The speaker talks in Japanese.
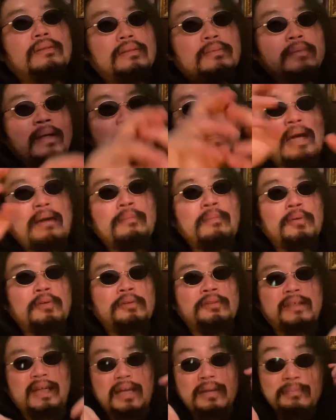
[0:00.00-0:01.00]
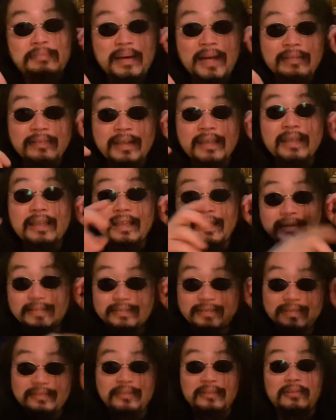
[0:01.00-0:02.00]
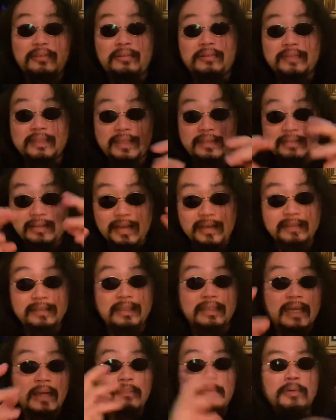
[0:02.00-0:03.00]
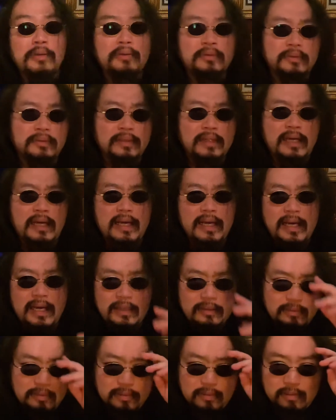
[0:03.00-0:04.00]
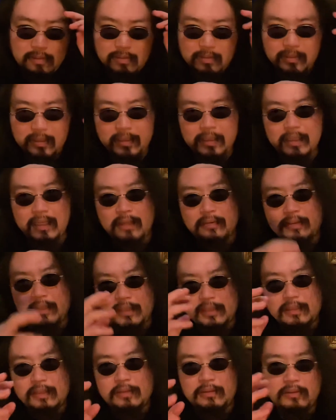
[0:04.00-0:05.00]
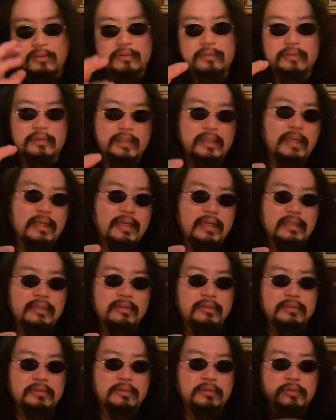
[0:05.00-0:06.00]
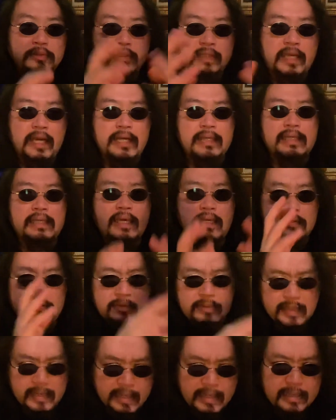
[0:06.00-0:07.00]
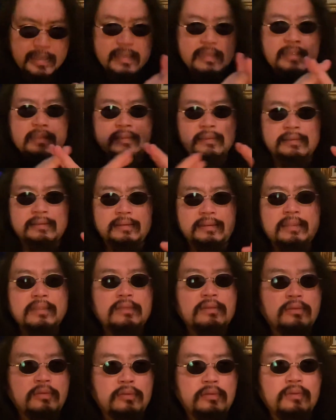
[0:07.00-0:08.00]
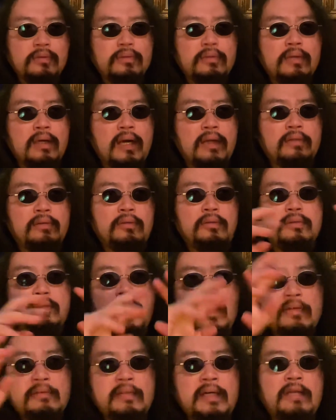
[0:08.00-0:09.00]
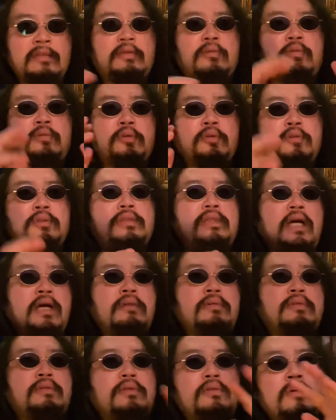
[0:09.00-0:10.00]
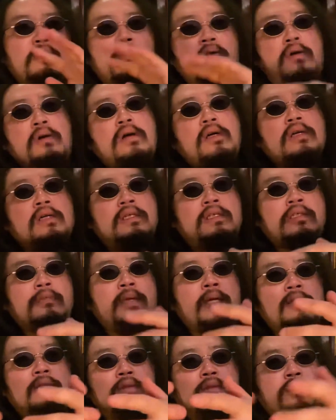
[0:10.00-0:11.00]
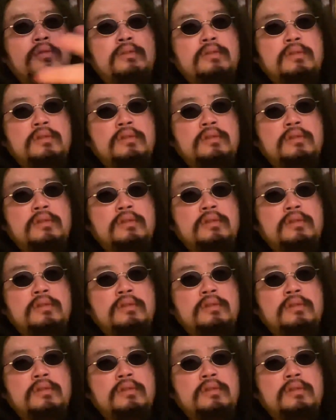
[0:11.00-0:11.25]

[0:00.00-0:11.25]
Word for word: 段ボールとかいっぱいあるわけなんですよ。そのお酒の入った段ボールとか、あと確定申告とかの書類関係とか、あとテイクアウトの容器とかをそのイベントス